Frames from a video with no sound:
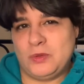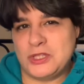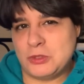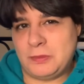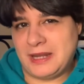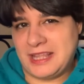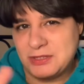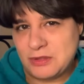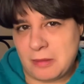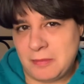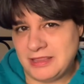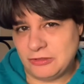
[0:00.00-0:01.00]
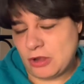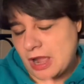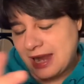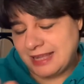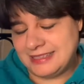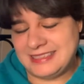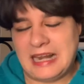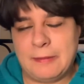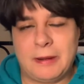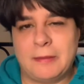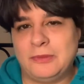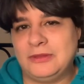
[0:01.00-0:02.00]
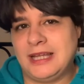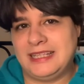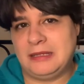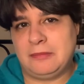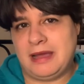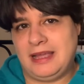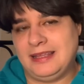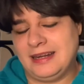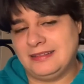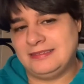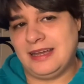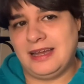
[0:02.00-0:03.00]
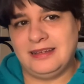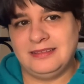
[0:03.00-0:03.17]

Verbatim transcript: questo perché solamente accade nella prima puntata ma in realtà